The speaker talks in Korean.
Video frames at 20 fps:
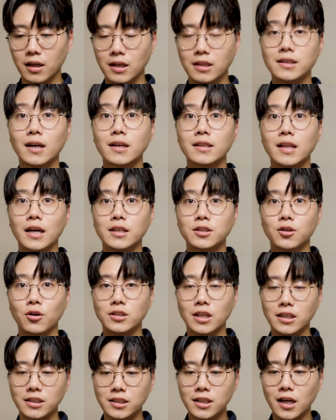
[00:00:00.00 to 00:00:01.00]
이 상태에서
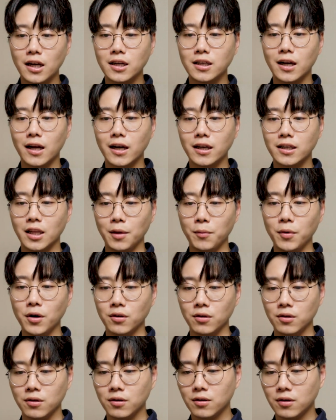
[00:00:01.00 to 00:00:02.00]
이제 실행을 하게
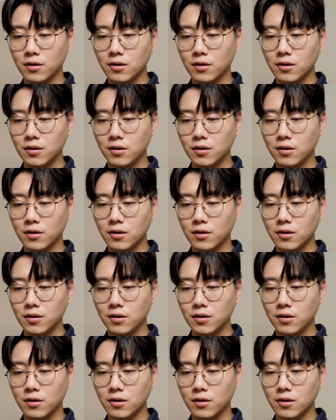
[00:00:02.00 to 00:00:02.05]
되면